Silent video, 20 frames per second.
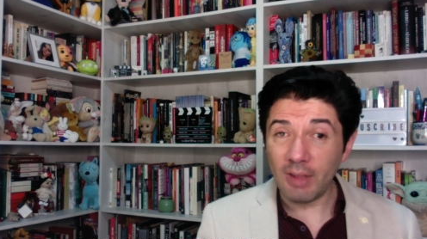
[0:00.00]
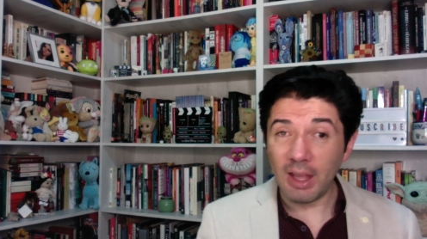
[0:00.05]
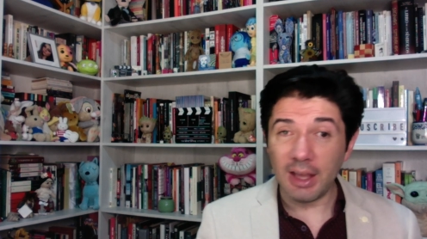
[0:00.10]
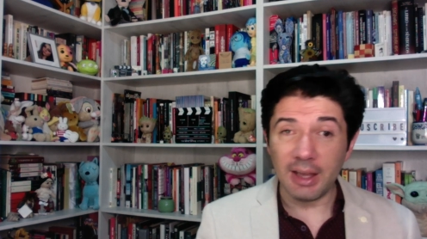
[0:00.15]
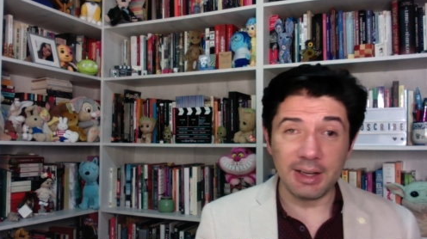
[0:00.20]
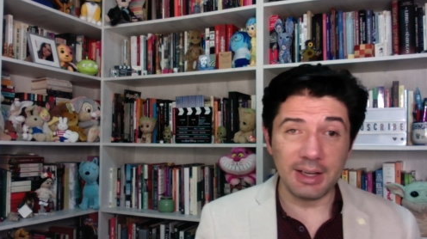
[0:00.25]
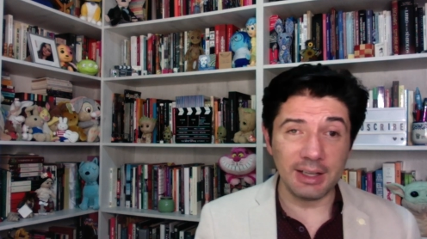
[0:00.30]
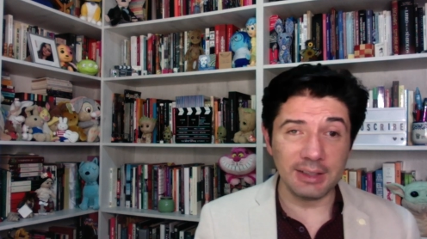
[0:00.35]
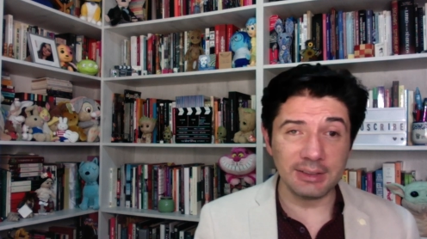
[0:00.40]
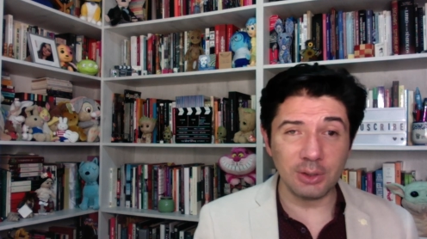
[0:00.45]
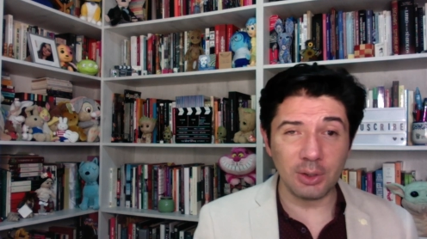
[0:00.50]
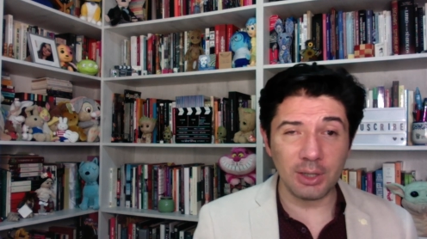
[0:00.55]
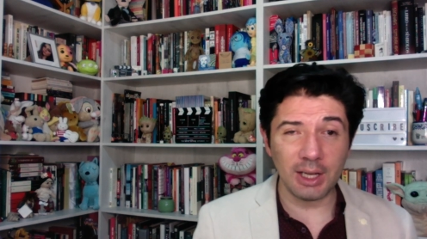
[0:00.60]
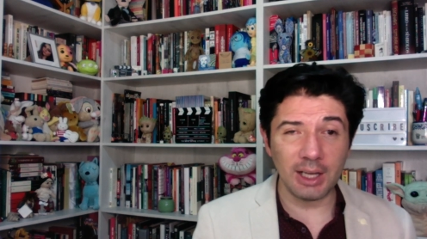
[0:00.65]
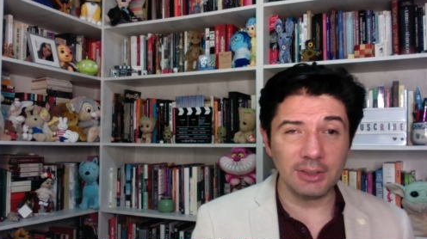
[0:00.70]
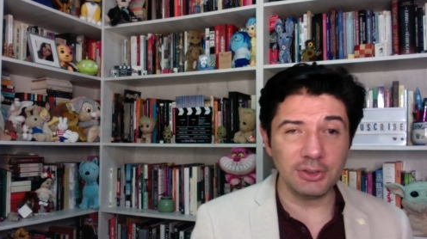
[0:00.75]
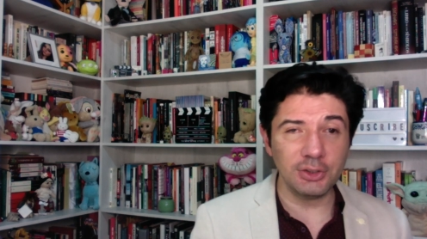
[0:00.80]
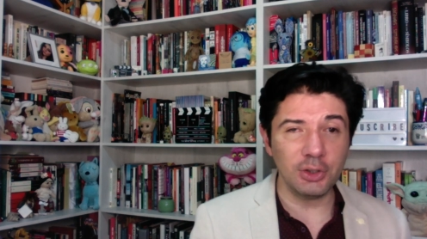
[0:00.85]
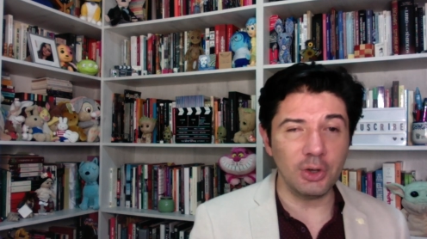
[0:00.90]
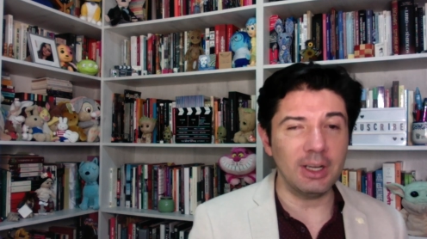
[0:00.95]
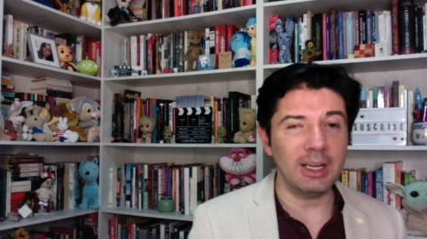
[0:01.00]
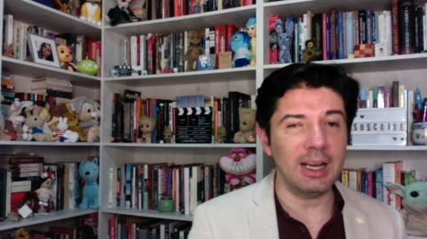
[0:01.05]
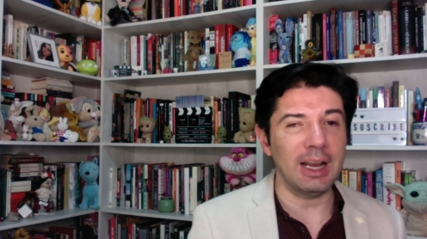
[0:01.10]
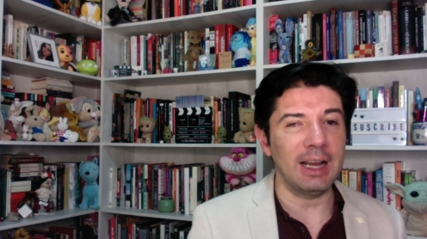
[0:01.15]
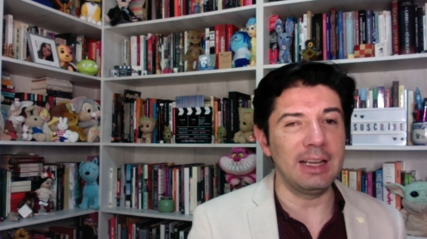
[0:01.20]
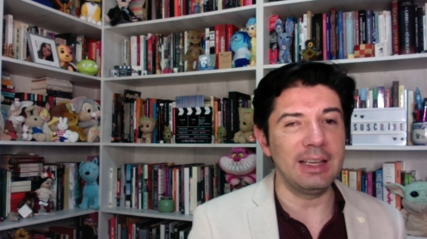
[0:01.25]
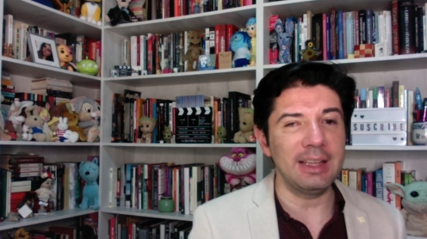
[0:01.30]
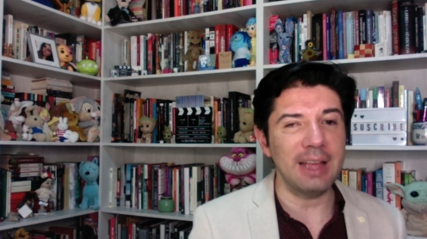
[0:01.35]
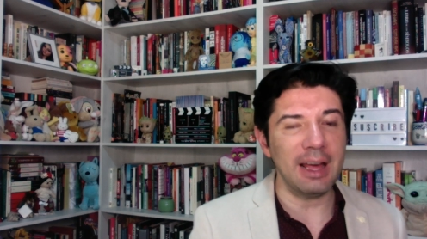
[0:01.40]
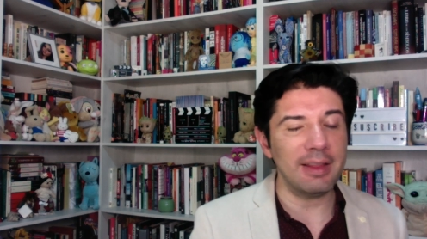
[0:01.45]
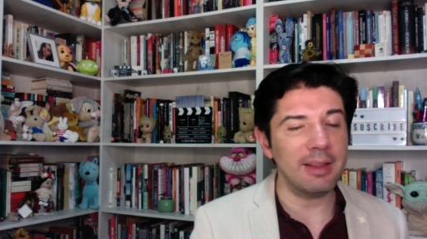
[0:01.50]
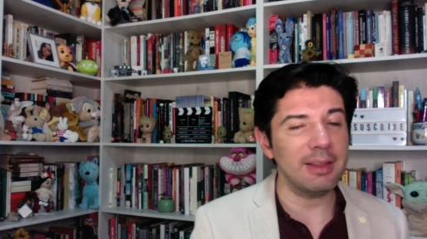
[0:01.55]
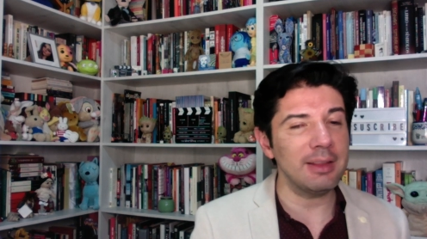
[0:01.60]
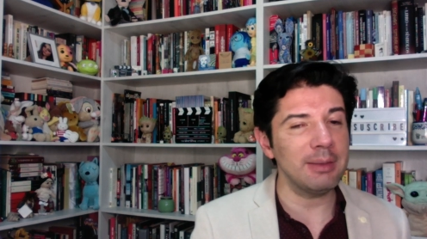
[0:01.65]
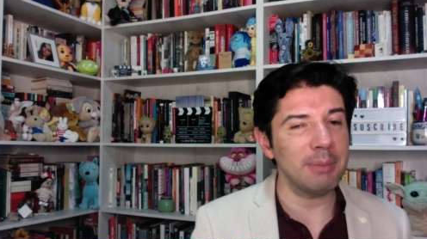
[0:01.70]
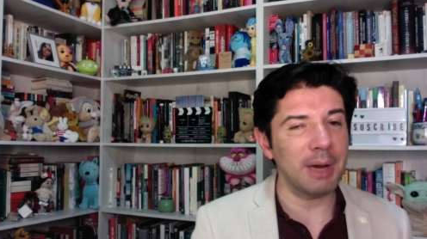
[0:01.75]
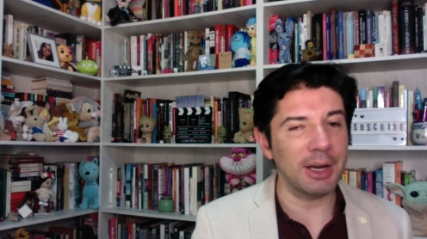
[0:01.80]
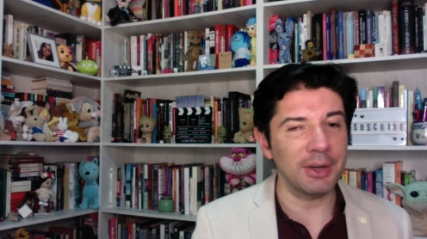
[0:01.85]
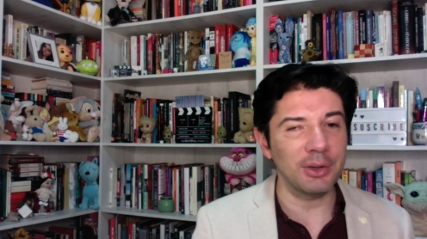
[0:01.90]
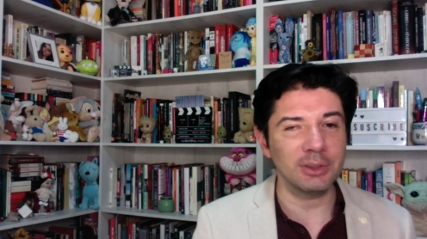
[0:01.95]
En esta ocasión, la aliada de
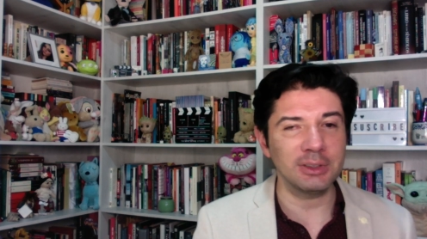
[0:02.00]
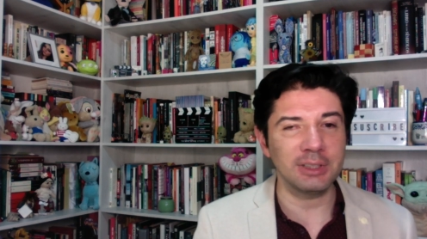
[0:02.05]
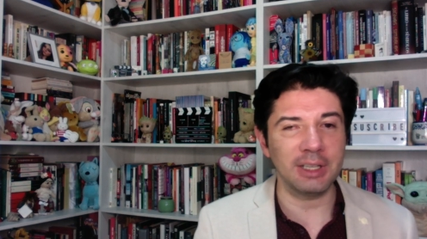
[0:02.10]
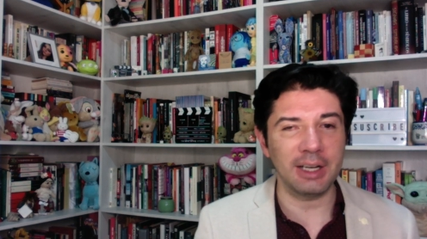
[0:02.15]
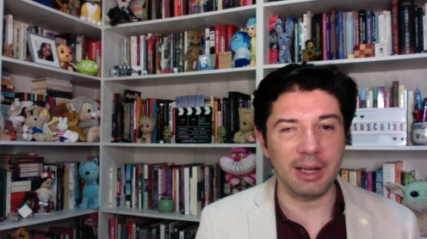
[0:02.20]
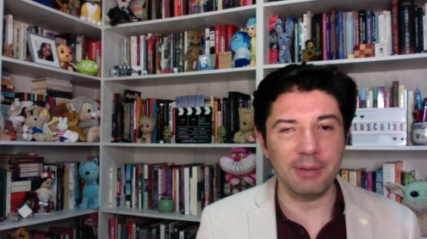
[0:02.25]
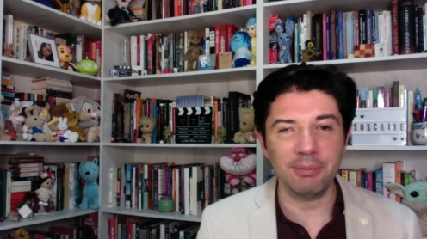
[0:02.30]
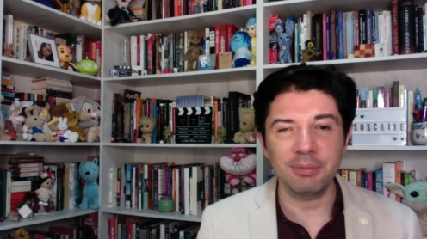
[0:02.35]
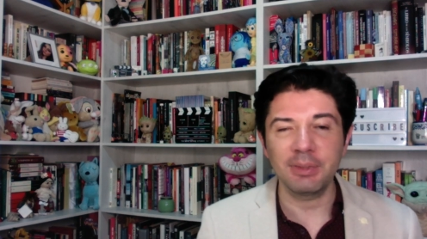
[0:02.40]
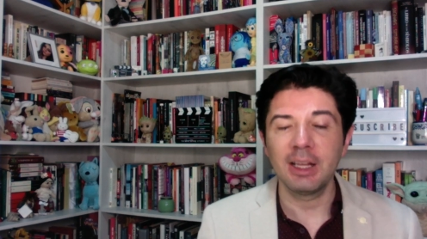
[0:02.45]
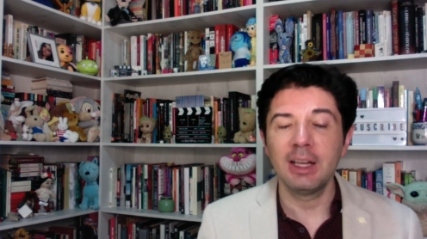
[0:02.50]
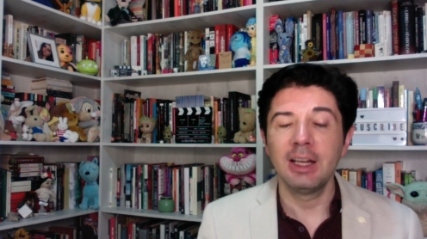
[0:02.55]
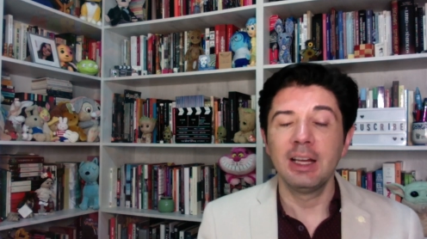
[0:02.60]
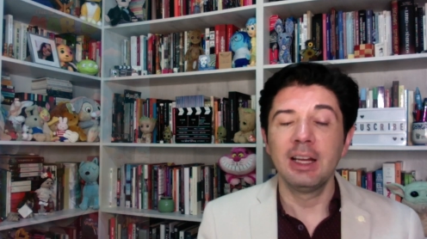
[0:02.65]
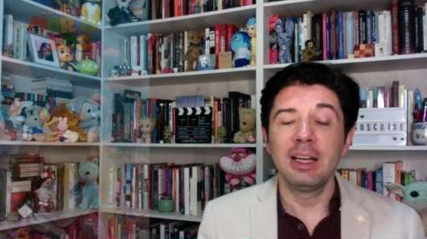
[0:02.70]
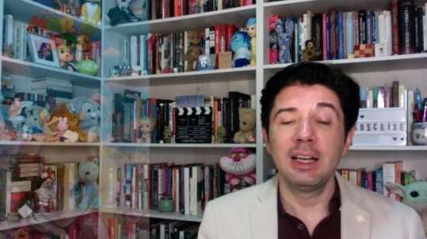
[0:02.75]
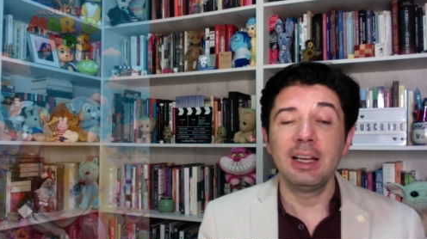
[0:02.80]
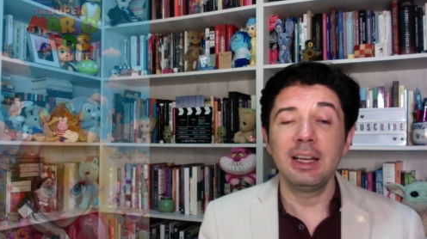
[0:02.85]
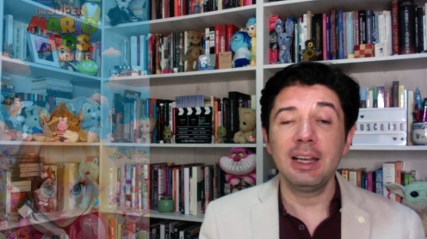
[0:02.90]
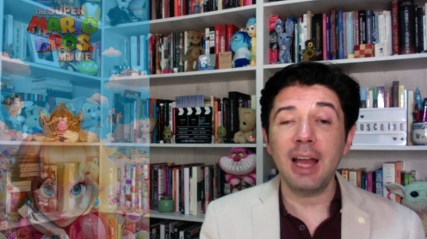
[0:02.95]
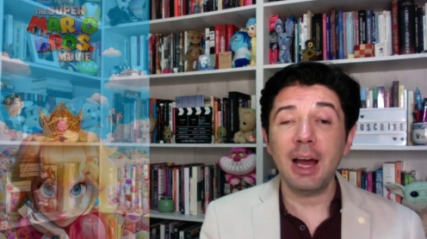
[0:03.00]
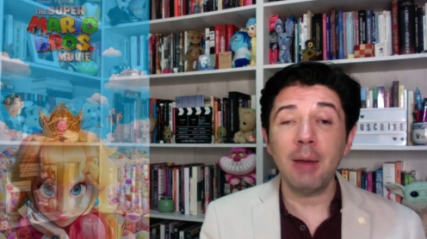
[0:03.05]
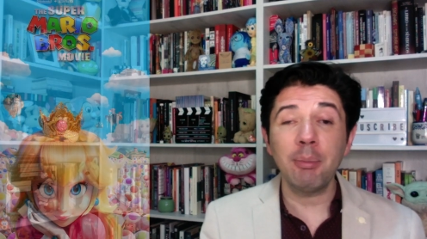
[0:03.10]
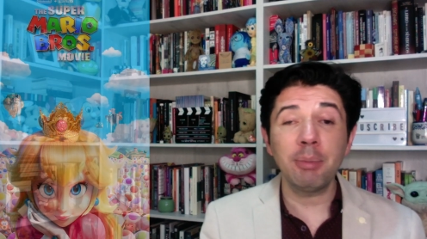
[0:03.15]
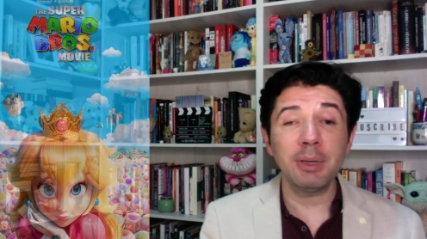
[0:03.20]
Mario será la